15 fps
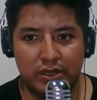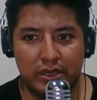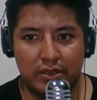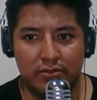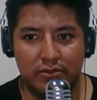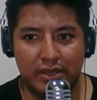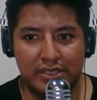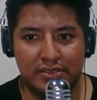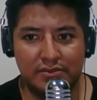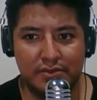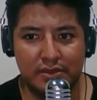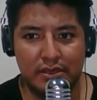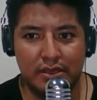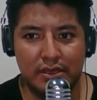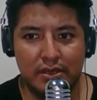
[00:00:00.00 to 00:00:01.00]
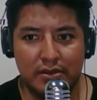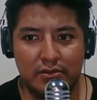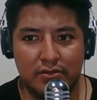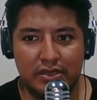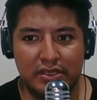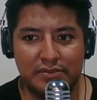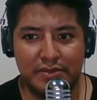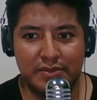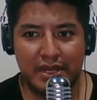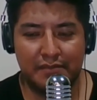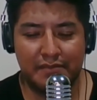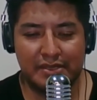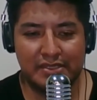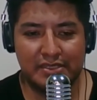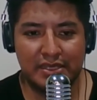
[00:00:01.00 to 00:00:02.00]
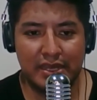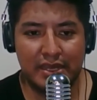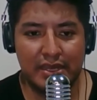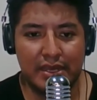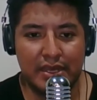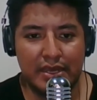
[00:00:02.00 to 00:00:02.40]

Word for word: que Lucas, Lucas Bryan Bastida,